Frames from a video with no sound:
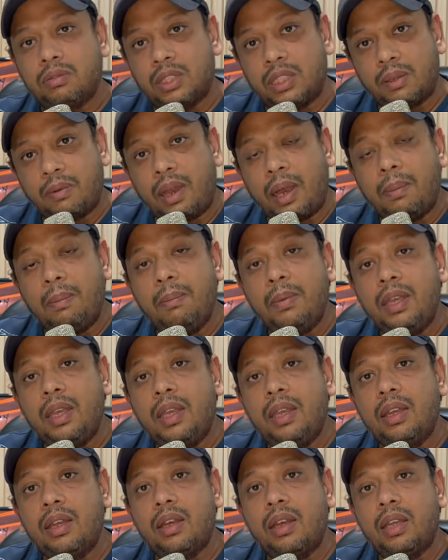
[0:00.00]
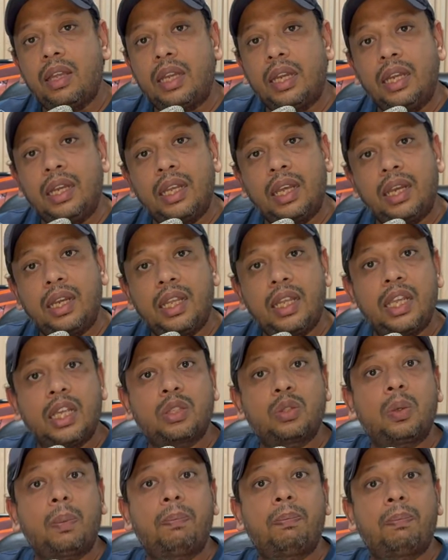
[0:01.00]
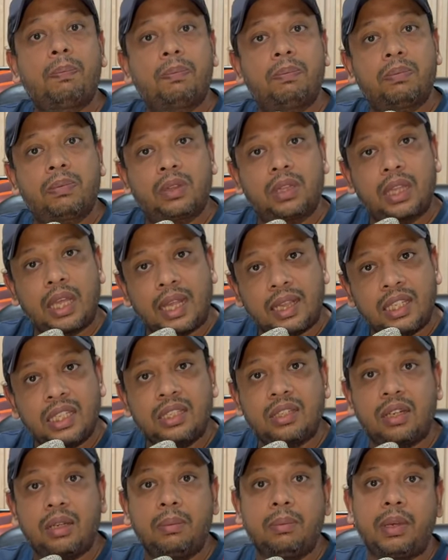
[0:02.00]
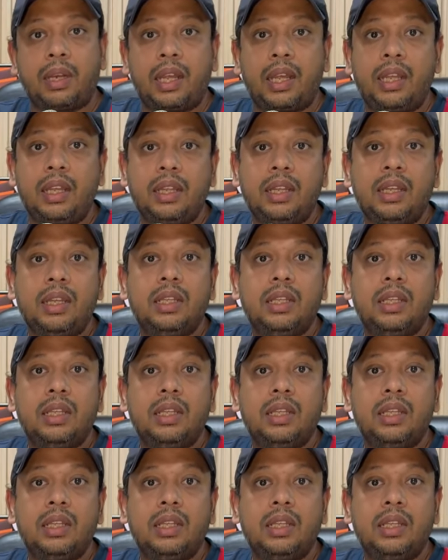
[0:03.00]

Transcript: जवाब में इंडिया ने 133 रन बनाए